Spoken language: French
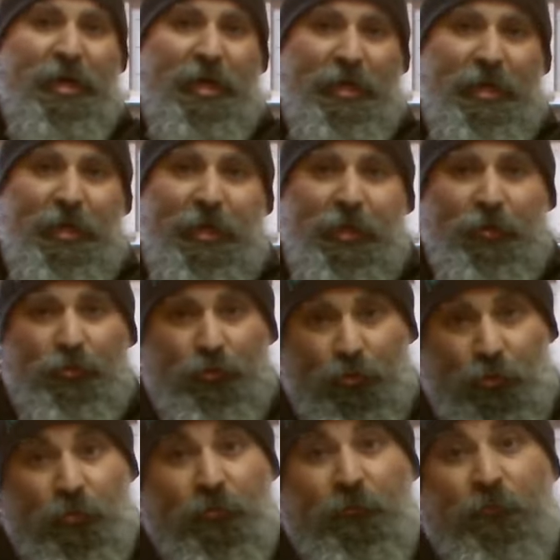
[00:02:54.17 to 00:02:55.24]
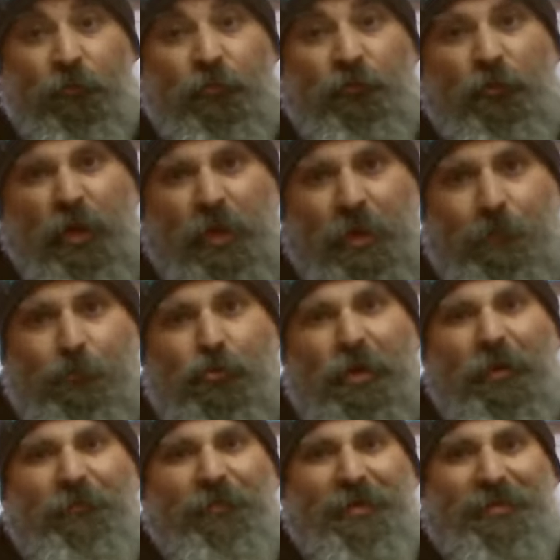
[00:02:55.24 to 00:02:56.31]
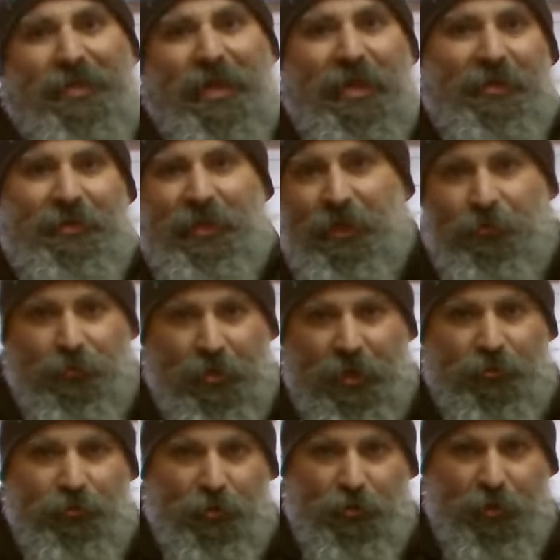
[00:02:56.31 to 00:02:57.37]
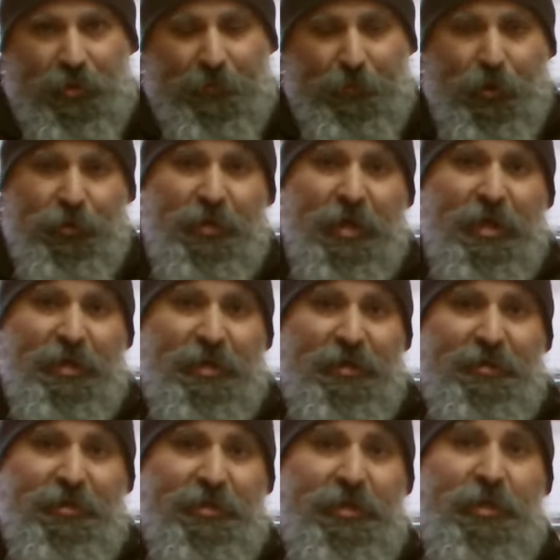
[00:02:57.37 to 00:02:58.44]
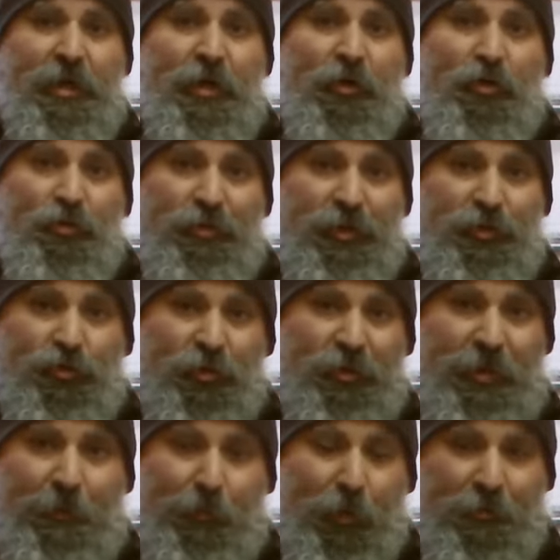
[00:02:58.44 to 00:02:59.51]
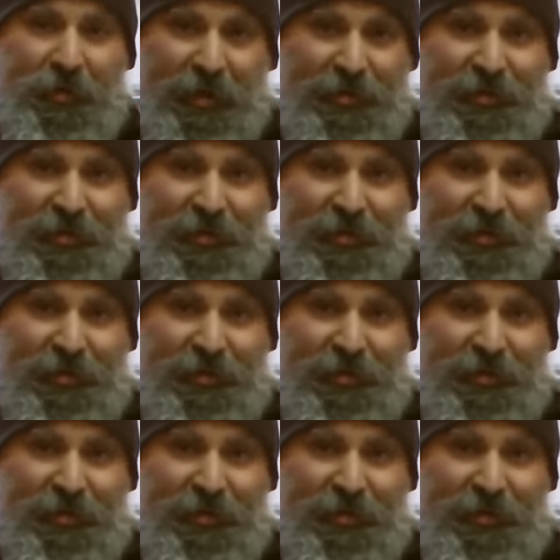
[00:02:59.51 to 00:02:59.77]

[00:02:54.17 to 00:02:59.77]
et donc vous ne voyez plus la face interne de la toile de capote. Ici, on est sur une des premières